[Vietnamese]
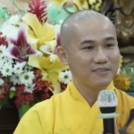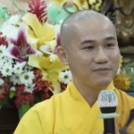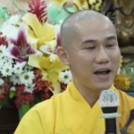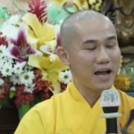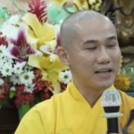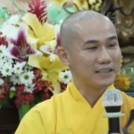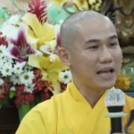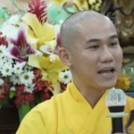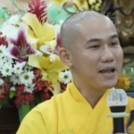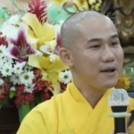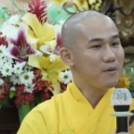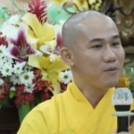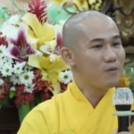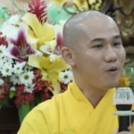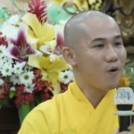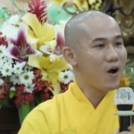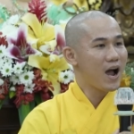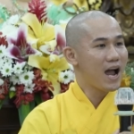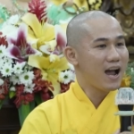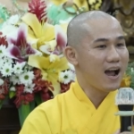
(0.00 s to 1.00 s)
Và theo
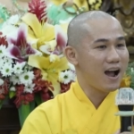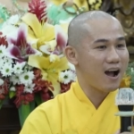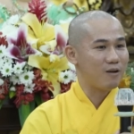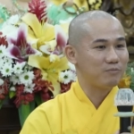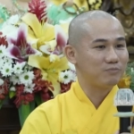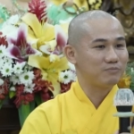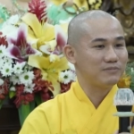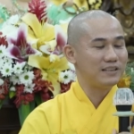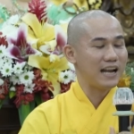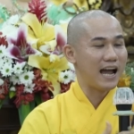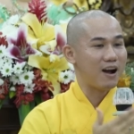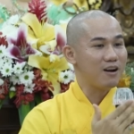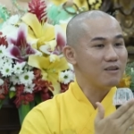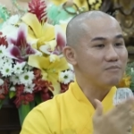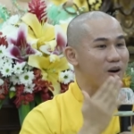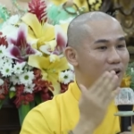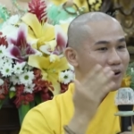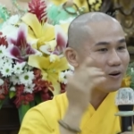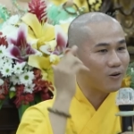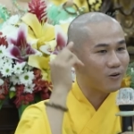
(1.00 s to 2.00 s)
khoa học não
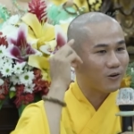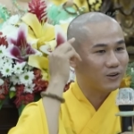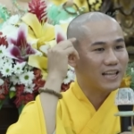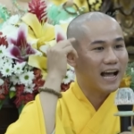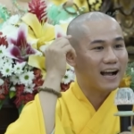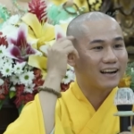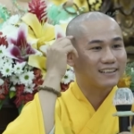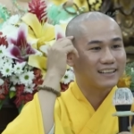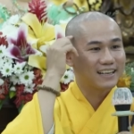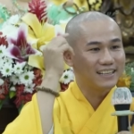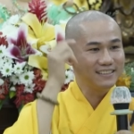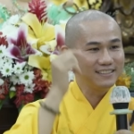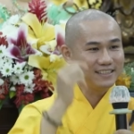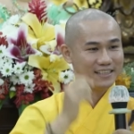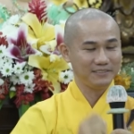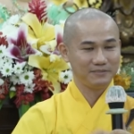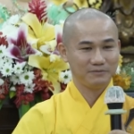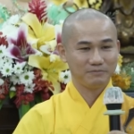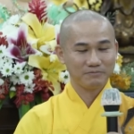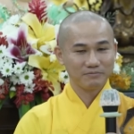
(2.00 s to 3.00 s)
bộ của thần kinh
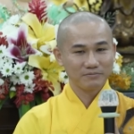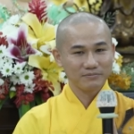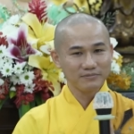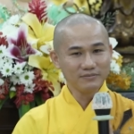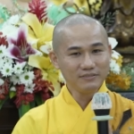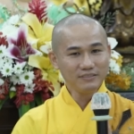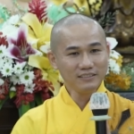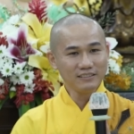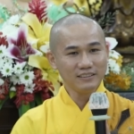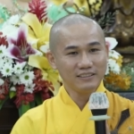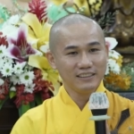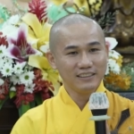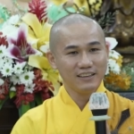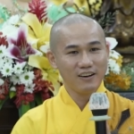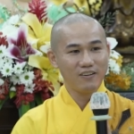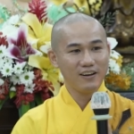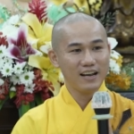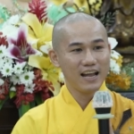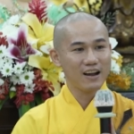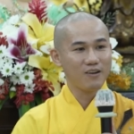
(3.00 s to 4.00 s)
ấy,
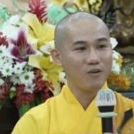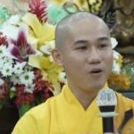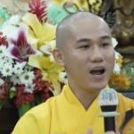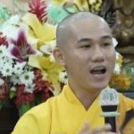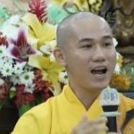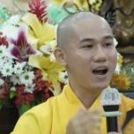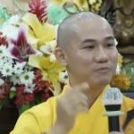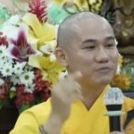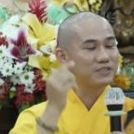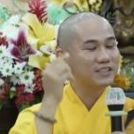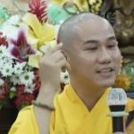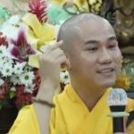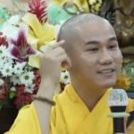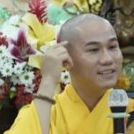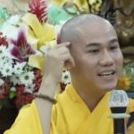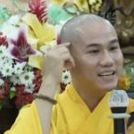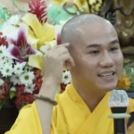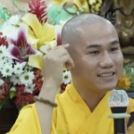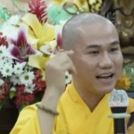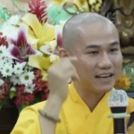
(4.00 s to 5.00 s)
gọi là khoa học
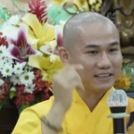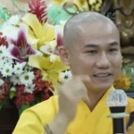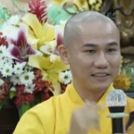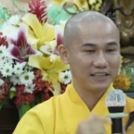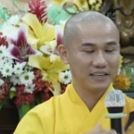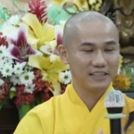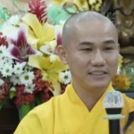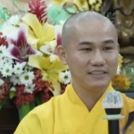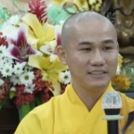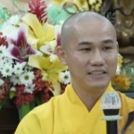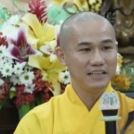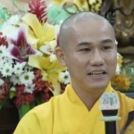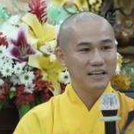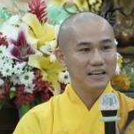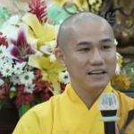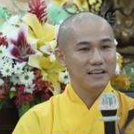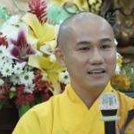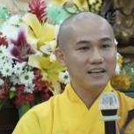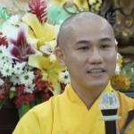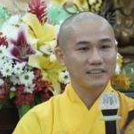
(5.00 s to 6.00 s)
sinh lý thần kinh,
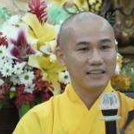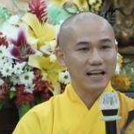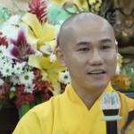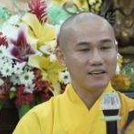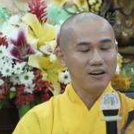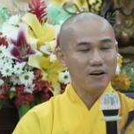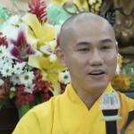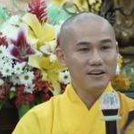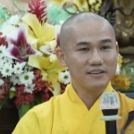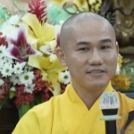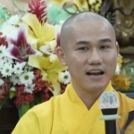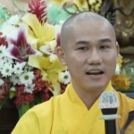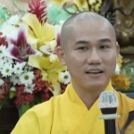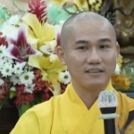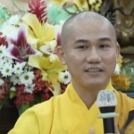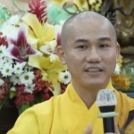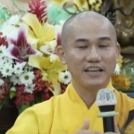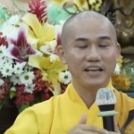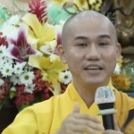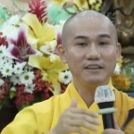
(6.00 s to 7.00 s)
người ta nói
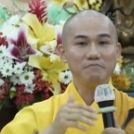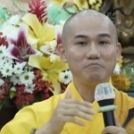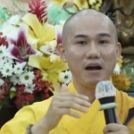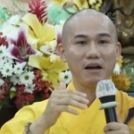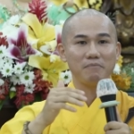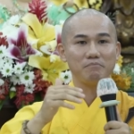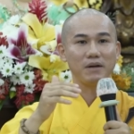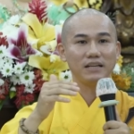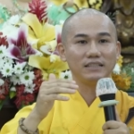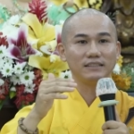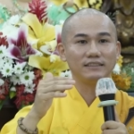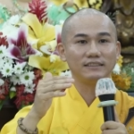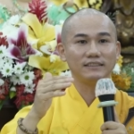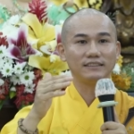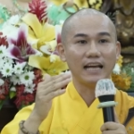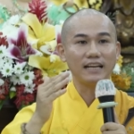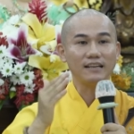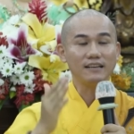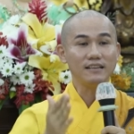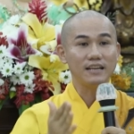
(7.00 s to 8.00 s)
rằng khi mà mình
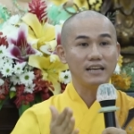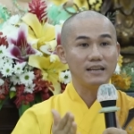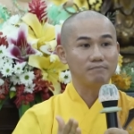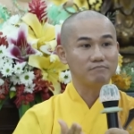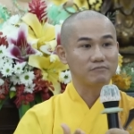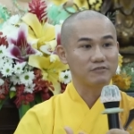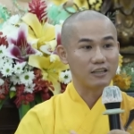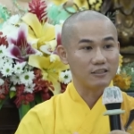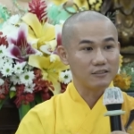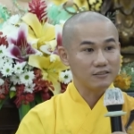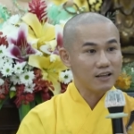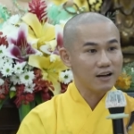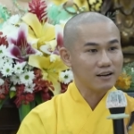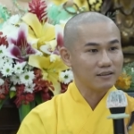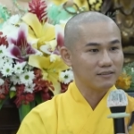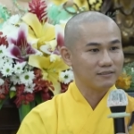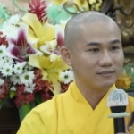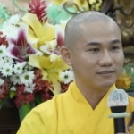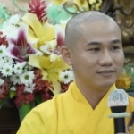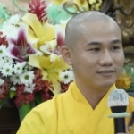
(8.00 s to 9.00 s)
chánh niệm tỉnh
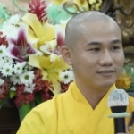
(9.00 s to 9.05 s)
thức,